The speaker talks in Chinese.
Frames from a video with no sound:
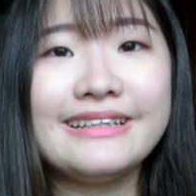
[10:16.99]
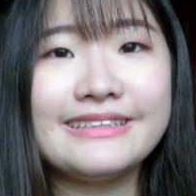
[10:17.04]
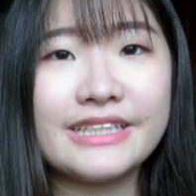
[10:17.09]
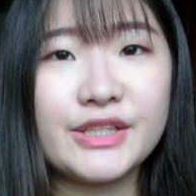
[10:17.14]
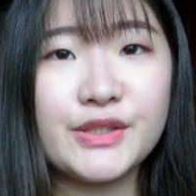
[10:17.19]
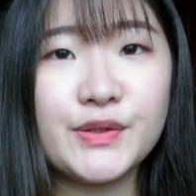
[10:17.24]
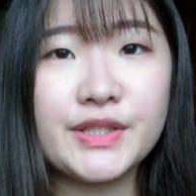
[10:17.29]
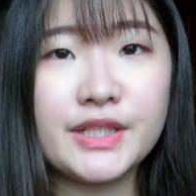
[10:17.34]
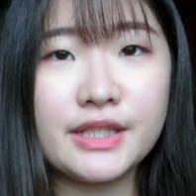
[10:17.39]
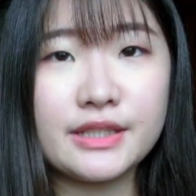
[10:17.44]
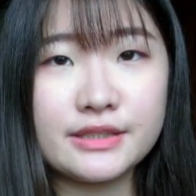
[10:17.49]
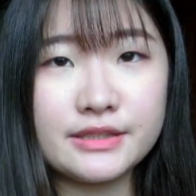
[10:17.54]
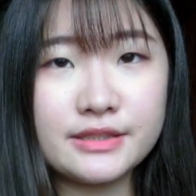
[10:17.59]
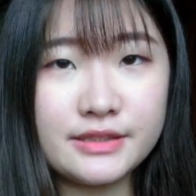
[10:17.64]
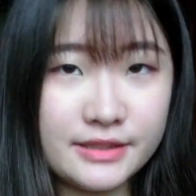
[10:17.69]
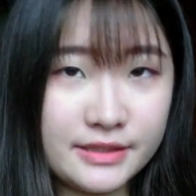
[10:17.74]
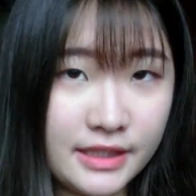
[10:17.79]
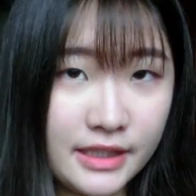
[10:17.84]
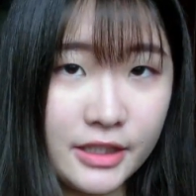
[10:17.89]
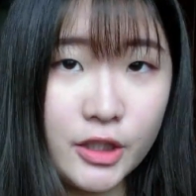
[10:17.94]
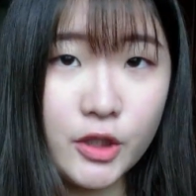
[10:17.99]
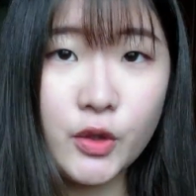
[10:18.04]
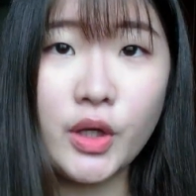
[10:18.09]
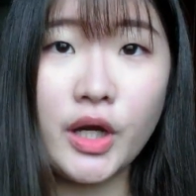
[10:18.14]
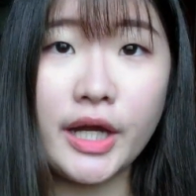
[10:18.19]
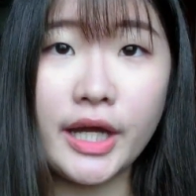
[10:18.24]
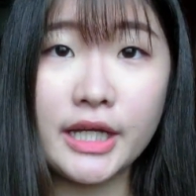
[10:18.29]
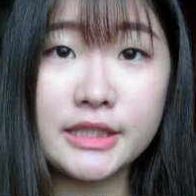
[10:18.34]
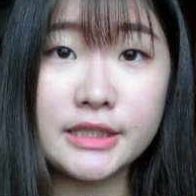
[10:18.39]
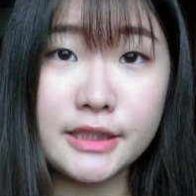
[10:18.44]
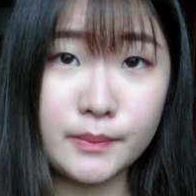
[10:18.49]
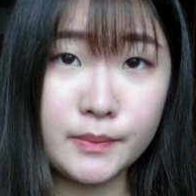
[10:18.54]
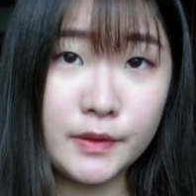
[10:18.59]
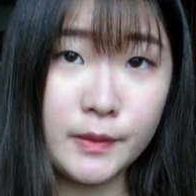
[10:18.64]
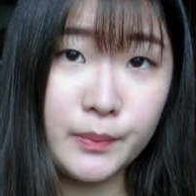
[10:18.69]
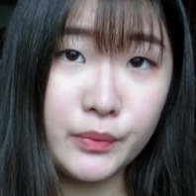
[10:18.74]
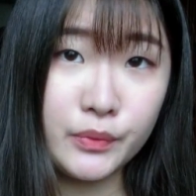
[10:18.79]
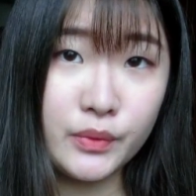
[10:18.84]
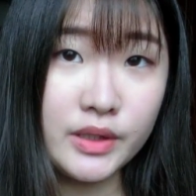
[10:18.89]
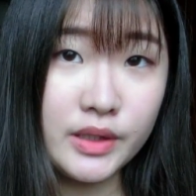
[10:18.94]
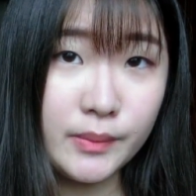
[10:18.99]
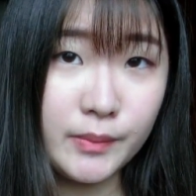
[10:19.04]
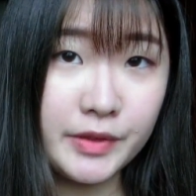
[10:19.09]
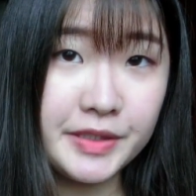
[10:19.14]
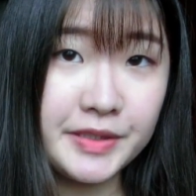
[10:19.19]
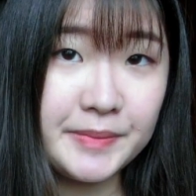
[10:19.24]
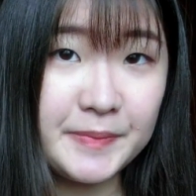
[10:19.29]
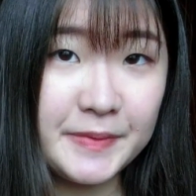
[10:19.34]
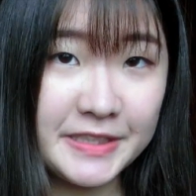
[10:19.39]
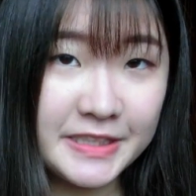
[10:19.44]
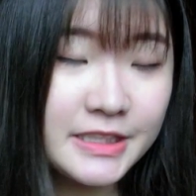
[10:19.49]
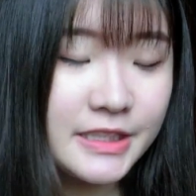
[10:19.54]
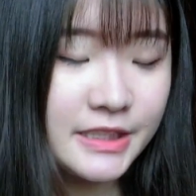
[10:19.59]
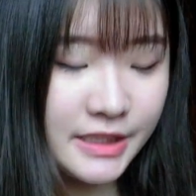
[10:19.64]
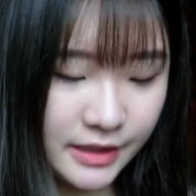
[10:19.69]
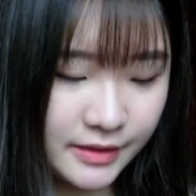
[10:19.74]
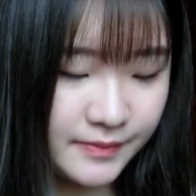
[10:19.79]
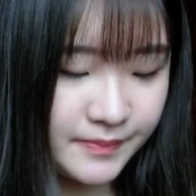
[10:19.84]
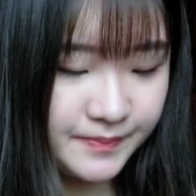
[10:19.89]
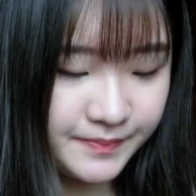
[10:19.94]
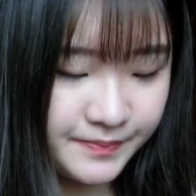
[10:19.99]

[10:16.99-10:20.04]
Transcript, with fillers: 这样会让这一块看起来就不会那么的明显。